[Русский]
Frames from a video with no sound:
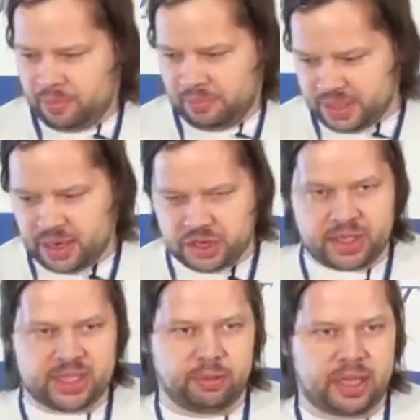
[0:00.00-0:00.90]
заказчик
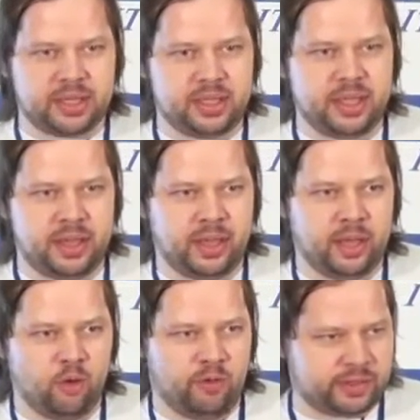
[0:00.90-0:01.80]
заплатит деньги, и
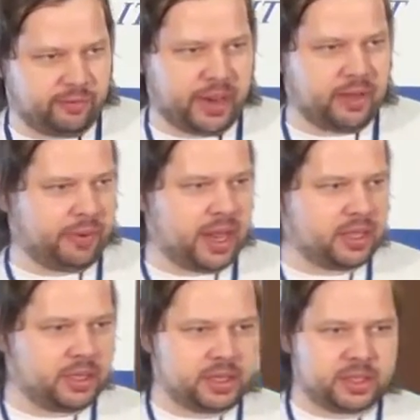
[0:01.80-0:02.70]
у вас в
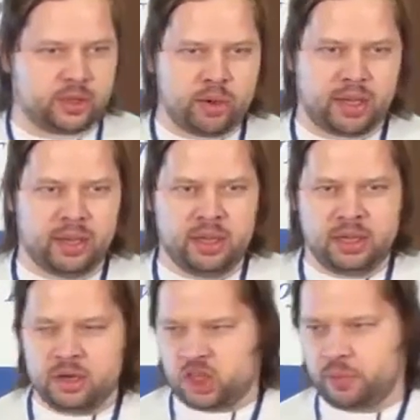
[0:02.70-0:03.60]
проекте есть сроки,
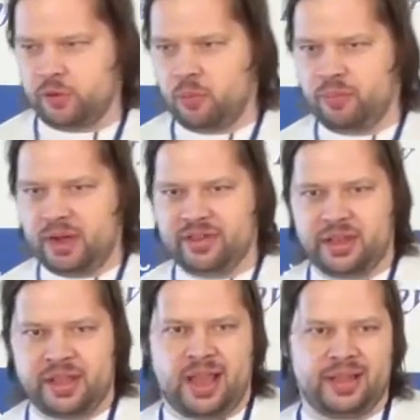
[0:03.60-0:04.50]
чтобы в нем были
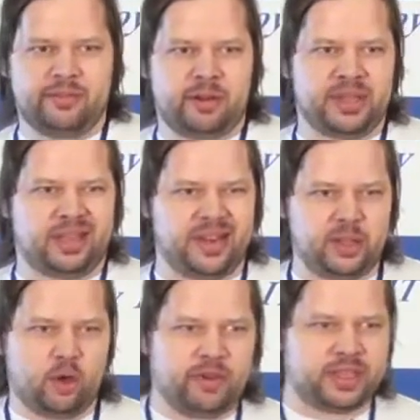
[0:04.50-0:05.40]
внедрены одновременно три
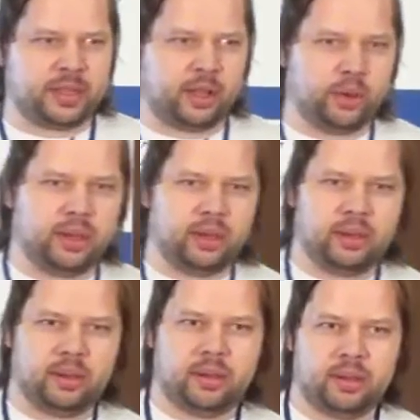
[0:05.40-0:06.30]
новые технологии.
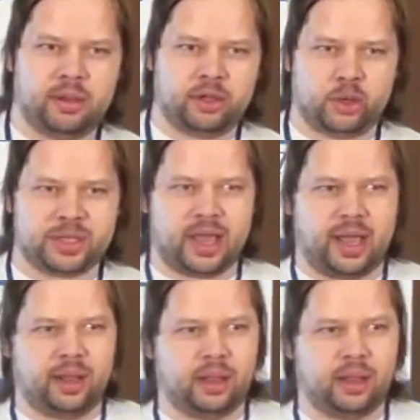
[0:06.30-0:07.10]
Кто за?